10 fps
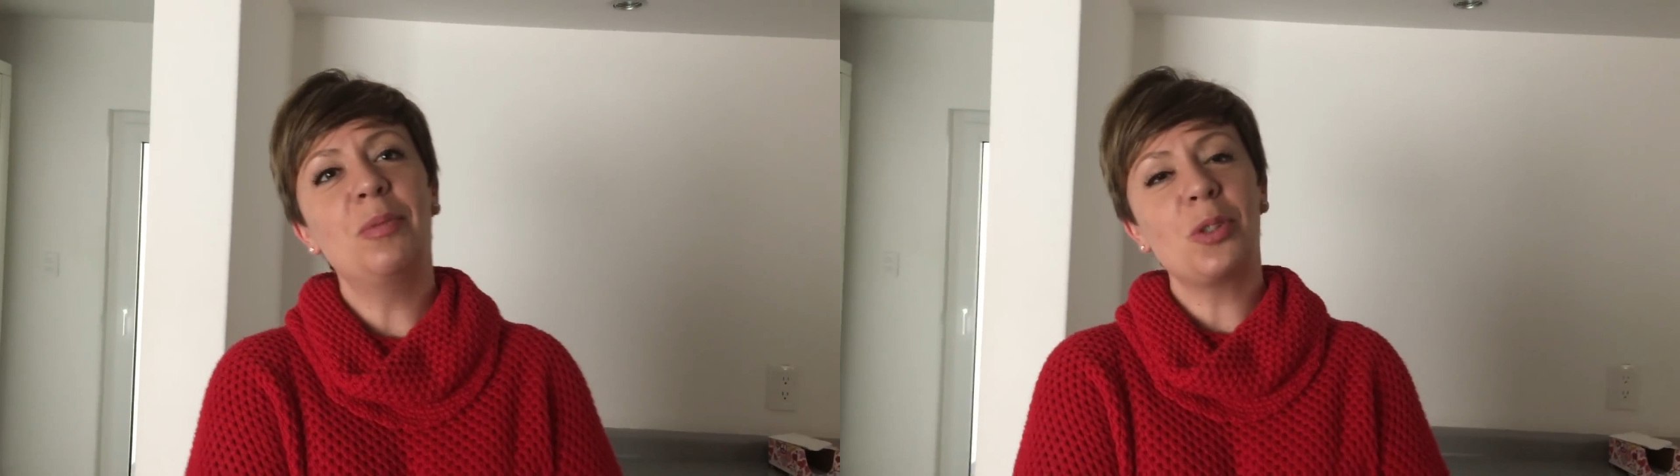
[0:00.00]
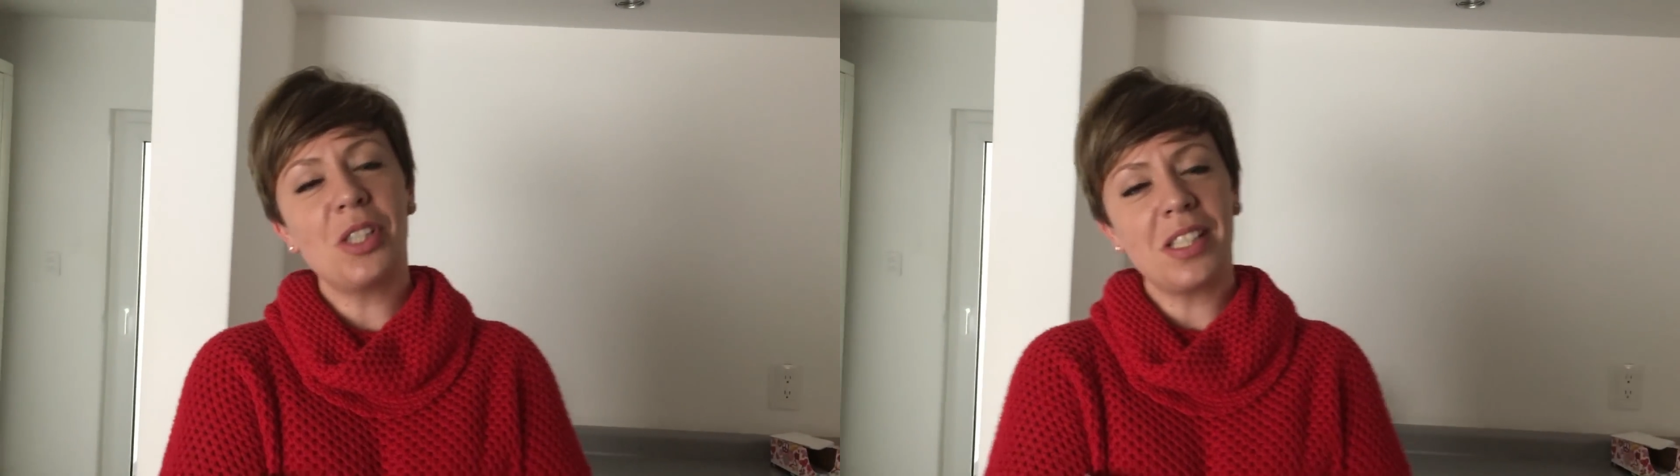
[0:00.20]

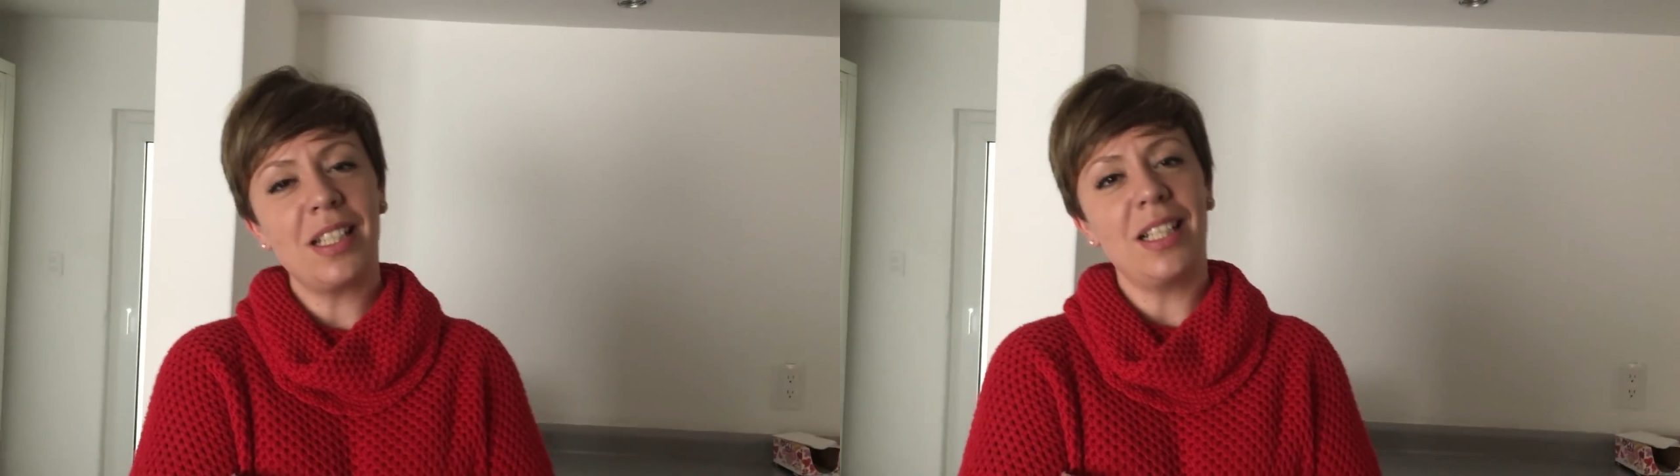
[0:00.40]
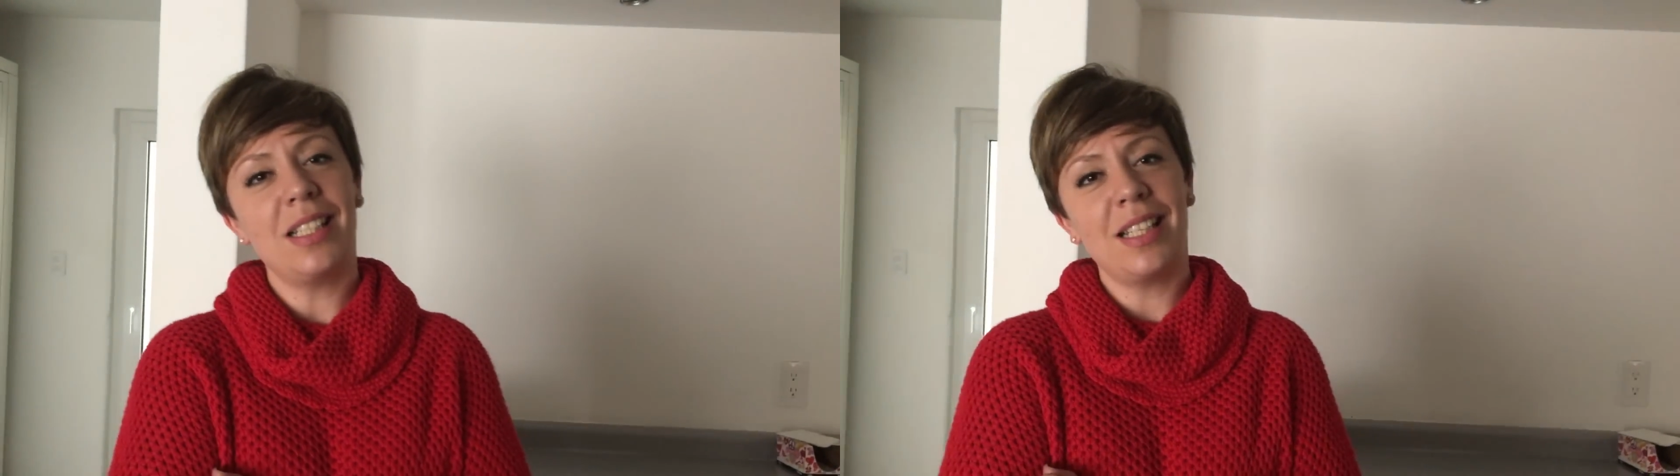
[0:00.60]
Muchas
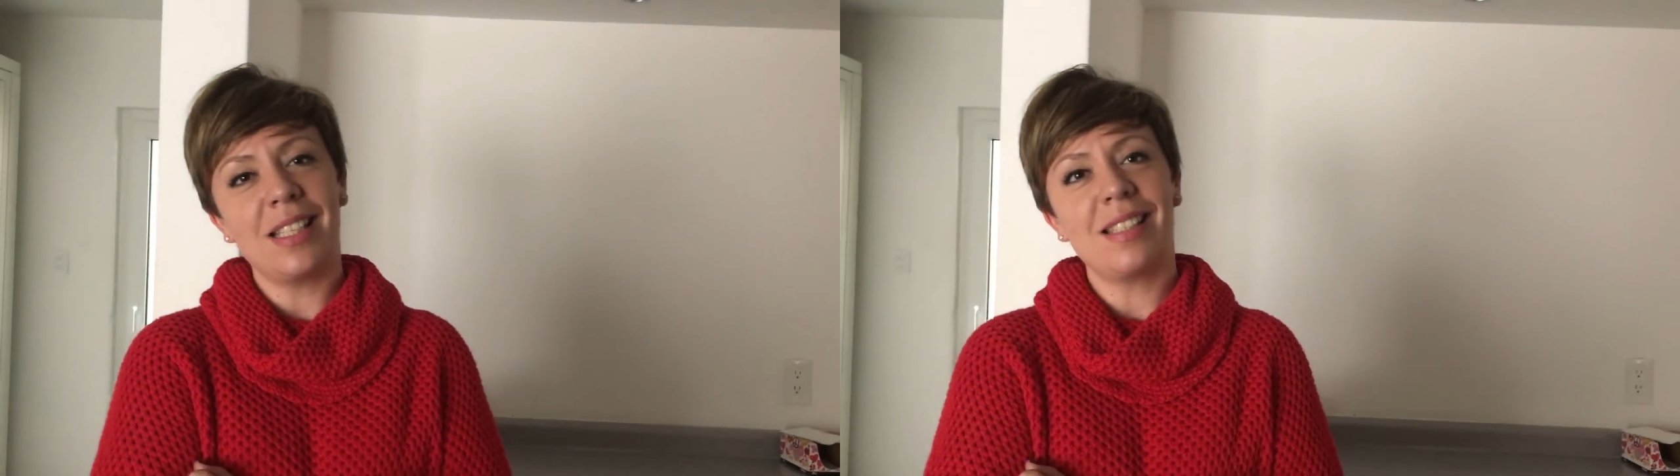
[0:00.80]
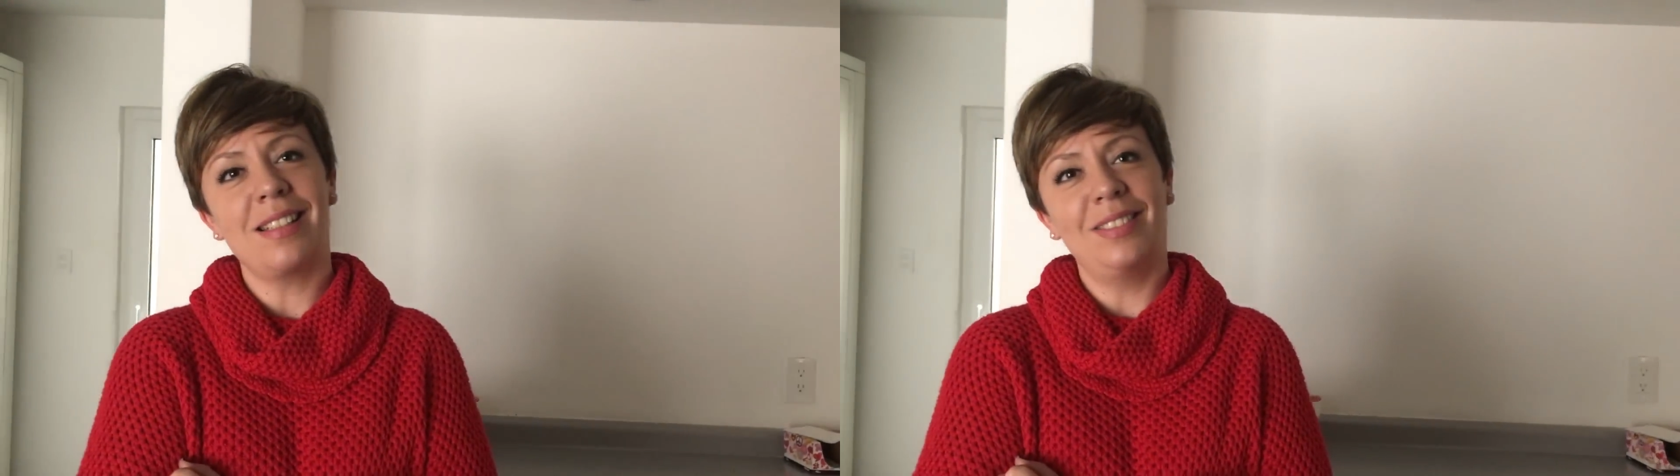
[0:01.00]
gracias. ¿Y
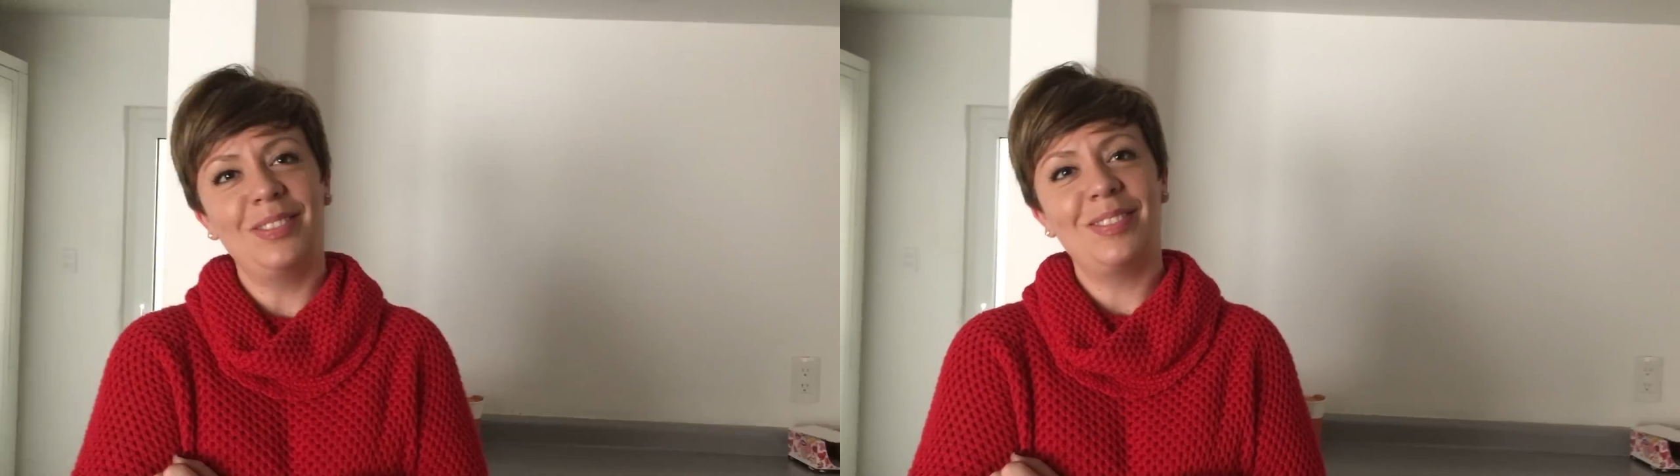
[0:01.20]
ya?